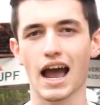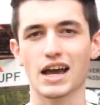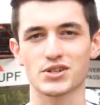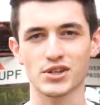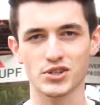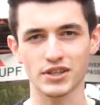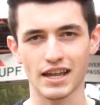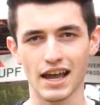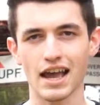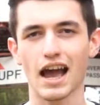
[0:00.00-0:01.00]
a gente te
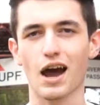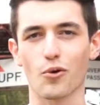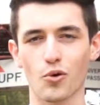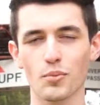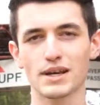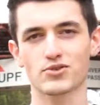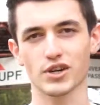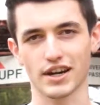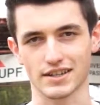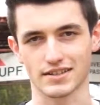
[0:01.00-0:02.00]
dá algumas
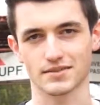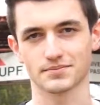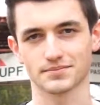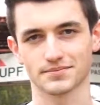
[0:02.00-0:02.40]
dicas.